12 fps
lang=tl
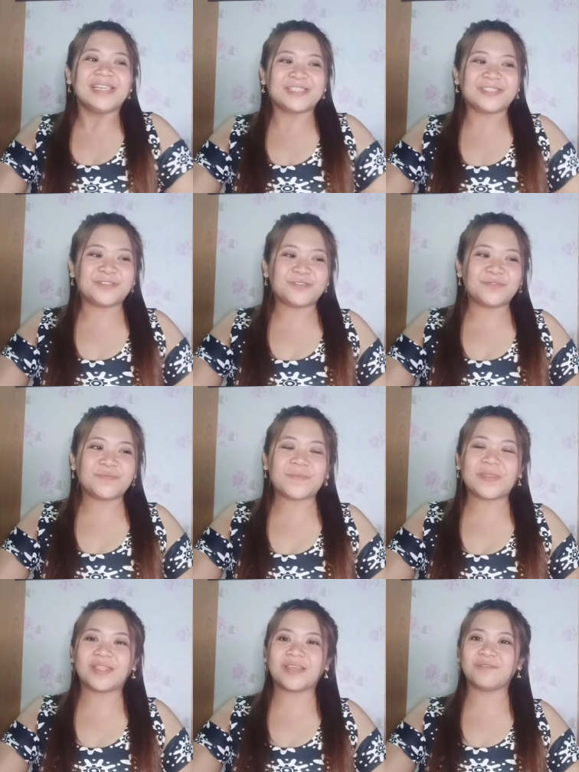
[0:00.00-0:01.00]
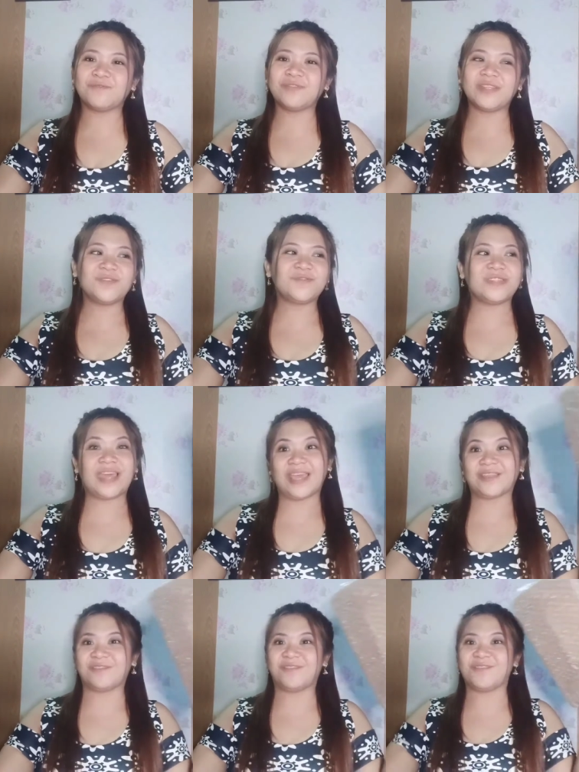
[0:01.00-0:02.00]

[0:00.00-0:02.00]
So, Unang-una, ito